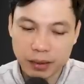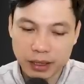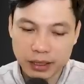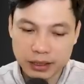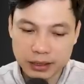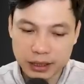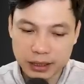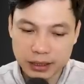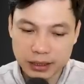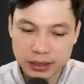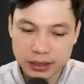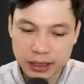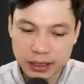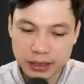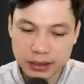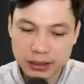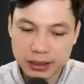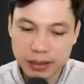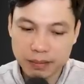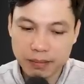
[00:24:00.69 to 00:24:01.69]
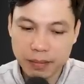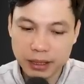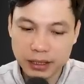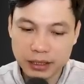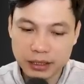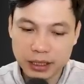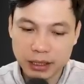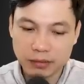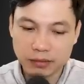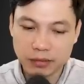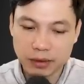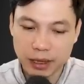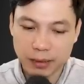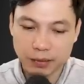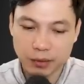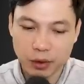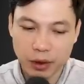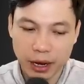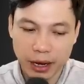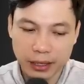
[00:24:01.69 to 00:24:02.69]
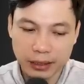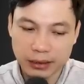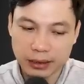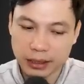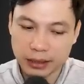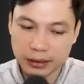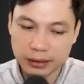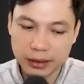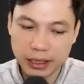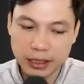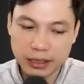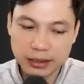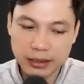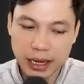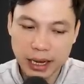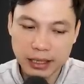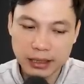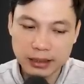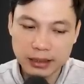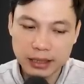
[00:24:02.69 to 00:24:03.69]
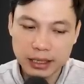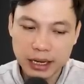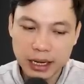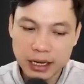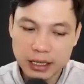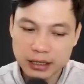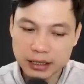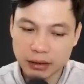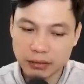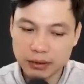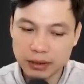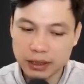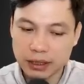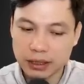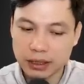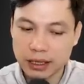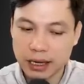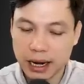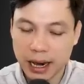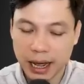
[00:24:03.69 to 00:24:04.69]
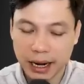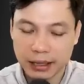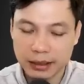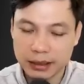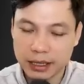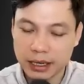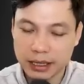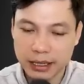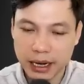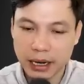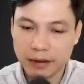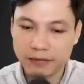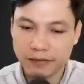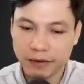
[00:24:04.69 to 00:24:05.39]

Có điều là tỷ lệ phối trộn và khả năng kích hoạt của Pháp Sư Đồng cũng